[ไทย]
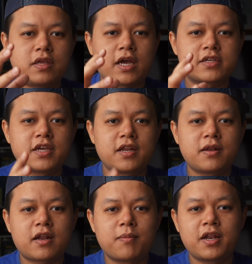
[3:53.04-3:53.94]
อย่างเช่น
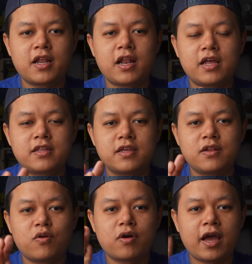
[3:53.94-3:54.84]
นักพัฒนาที่
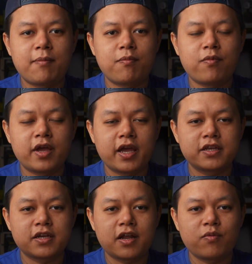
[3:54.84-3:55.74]
ลงแอปพลิเค
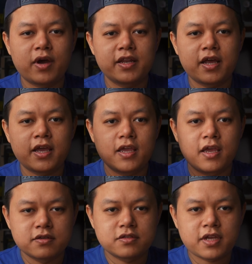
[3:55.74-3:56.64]
ชันไว้ใน
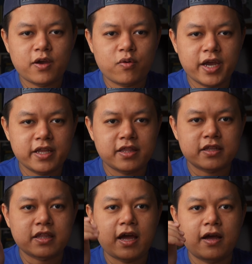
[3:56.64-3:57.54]
ไซต์เควส
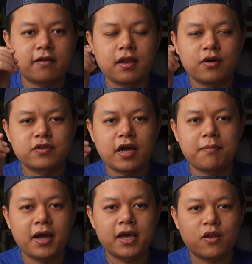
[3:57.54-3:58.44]
ต่างๆ เราสา
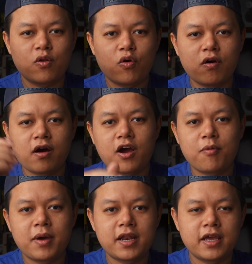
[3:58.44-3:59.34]
มารถลงเข้า
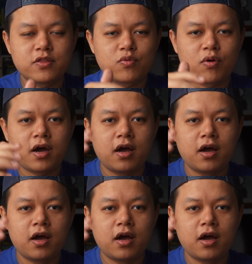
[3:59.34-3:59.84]
มาในตัว